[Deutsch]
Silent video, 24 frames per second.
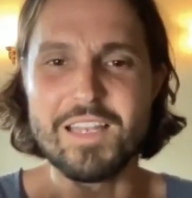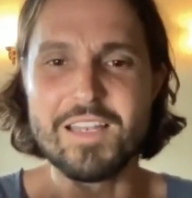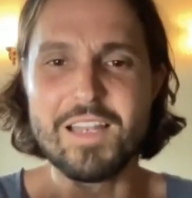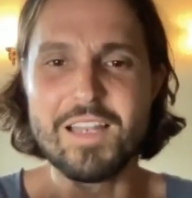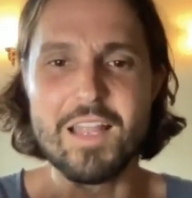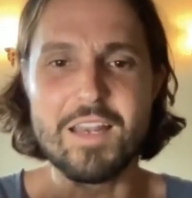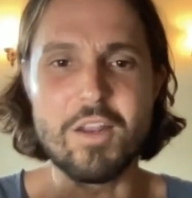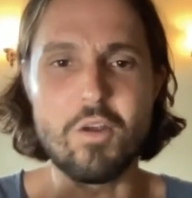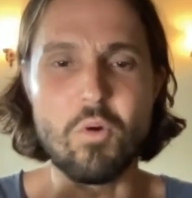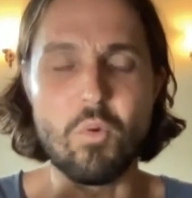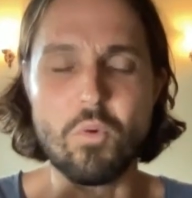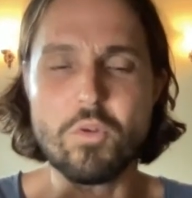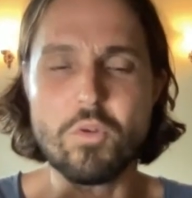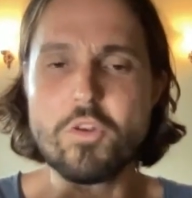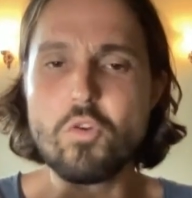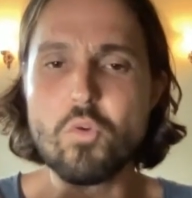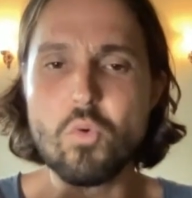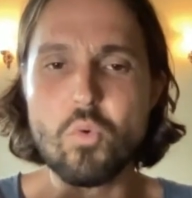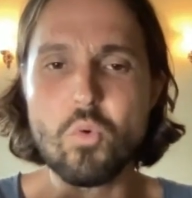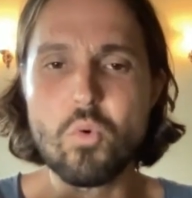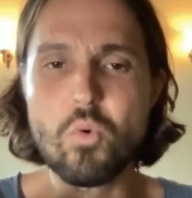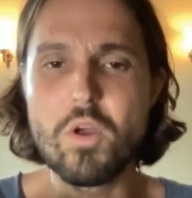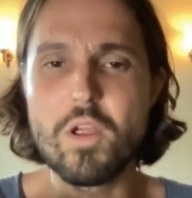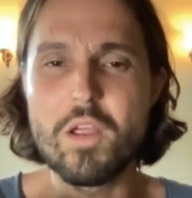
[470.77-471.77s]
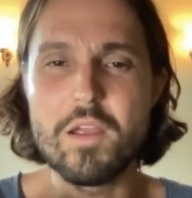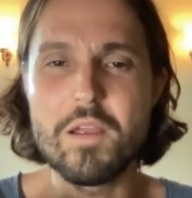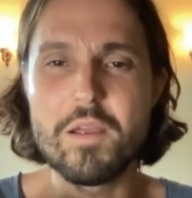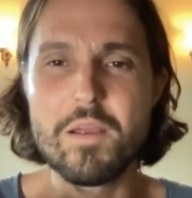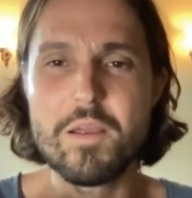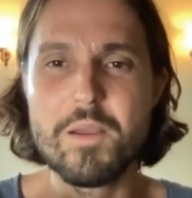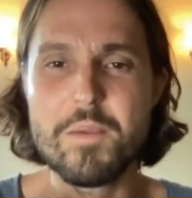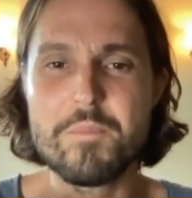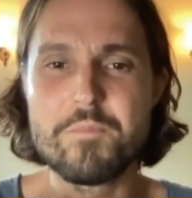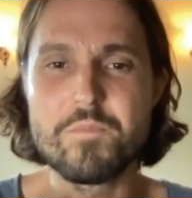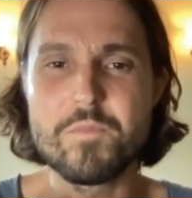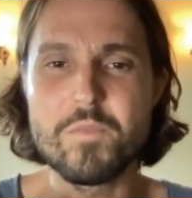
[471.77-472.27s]
innere Unruhe,
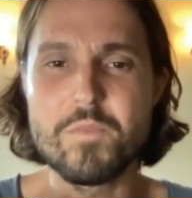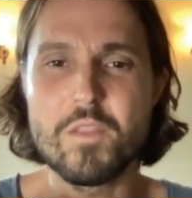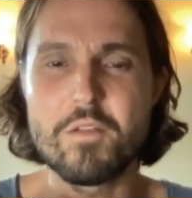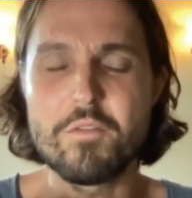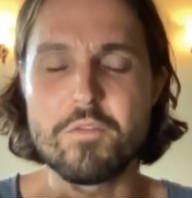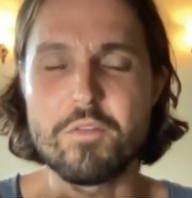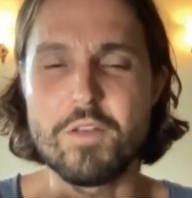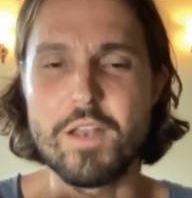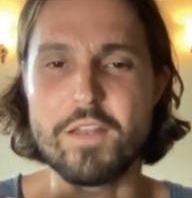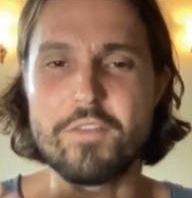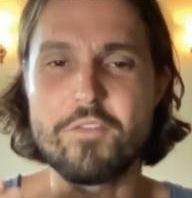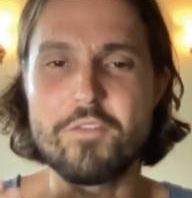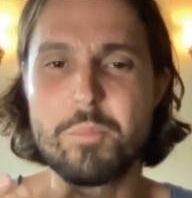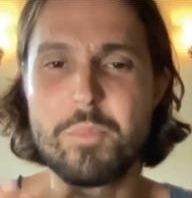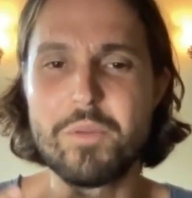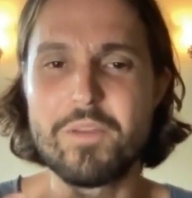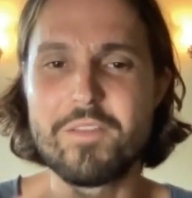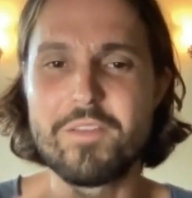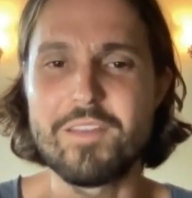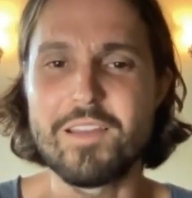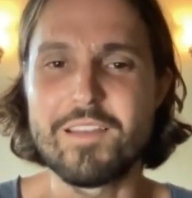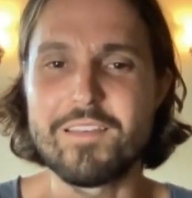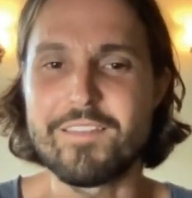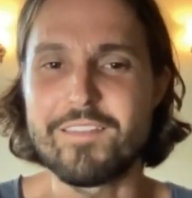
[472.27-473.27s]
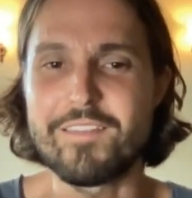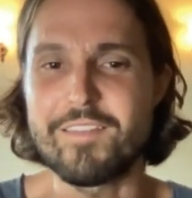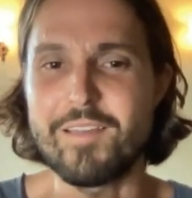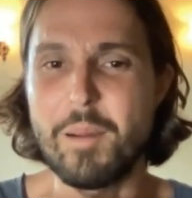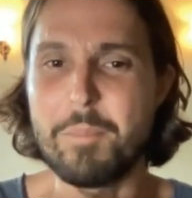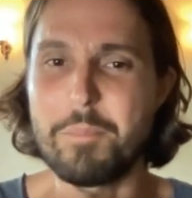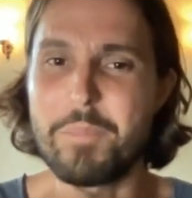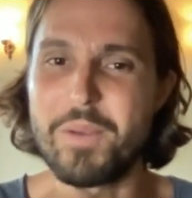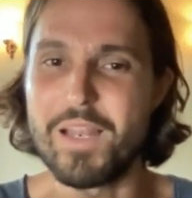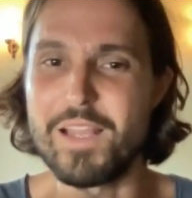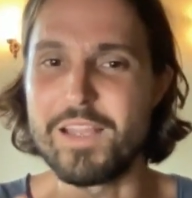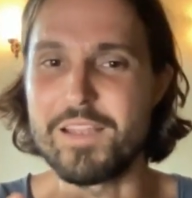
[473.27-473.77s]
vielleicht so ein bisschen
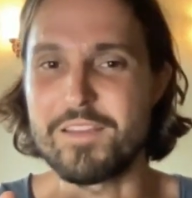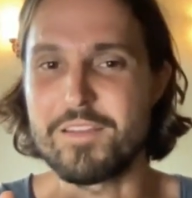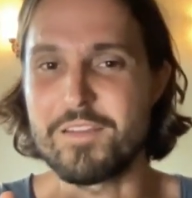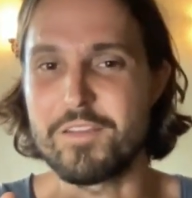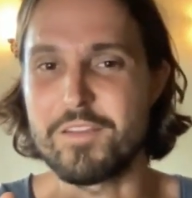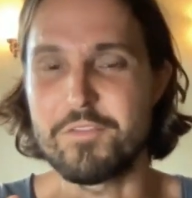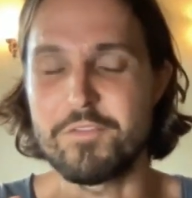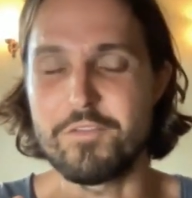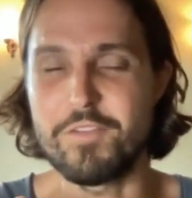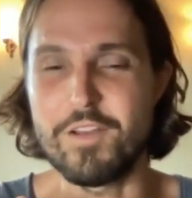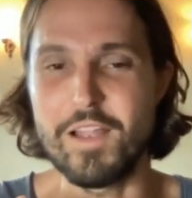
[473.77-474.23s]
zappelig,